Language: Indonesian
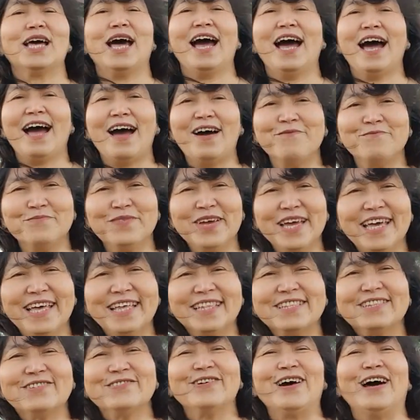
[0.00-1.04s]

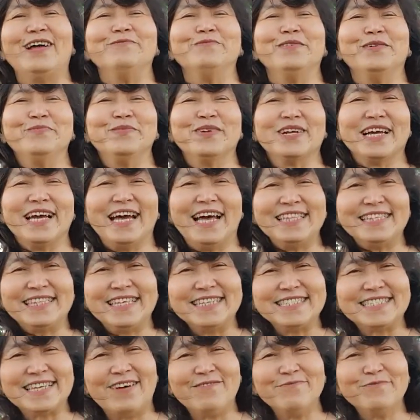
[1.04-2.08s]
Amin. Tuhan
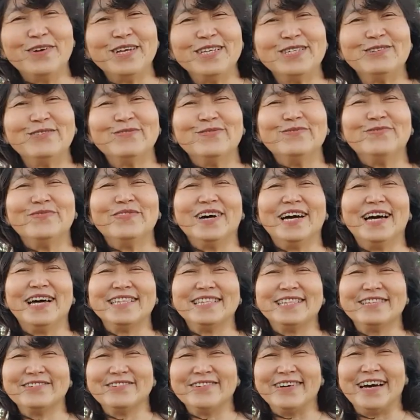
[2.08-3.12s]
memberkati. Sampai jumpa.
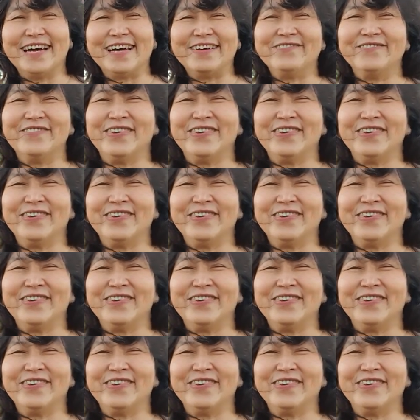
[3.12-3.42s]
Tuhan